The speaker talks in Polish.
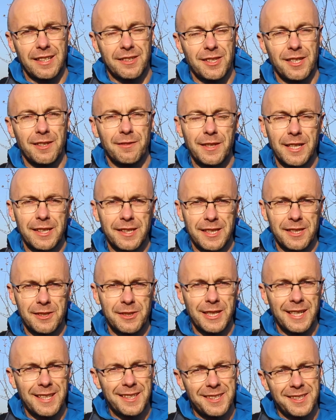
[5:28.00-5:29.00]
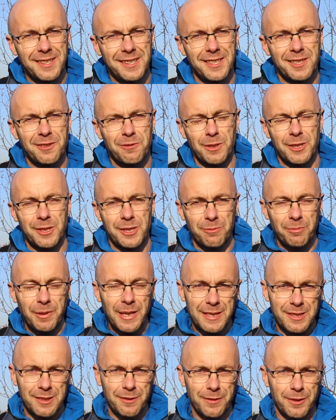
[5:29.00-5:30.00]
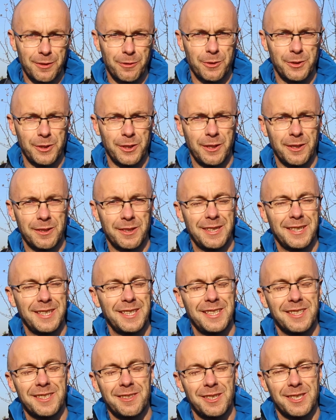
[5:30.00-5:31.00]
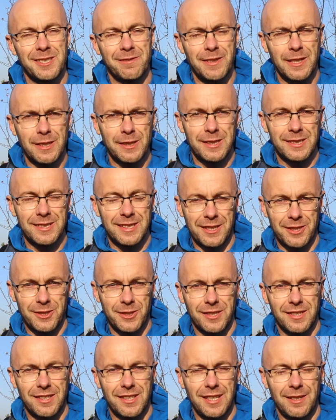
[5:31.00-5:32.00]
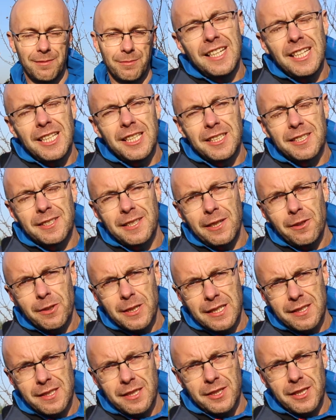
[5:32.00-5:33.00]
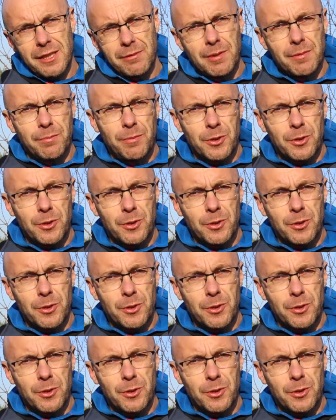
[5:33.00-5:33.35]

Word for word: Także wielkie dzięki, czuję się bardzo wyróżniony i to jest wielki zaszczyt dla mnie. I z tej okazji chciałbym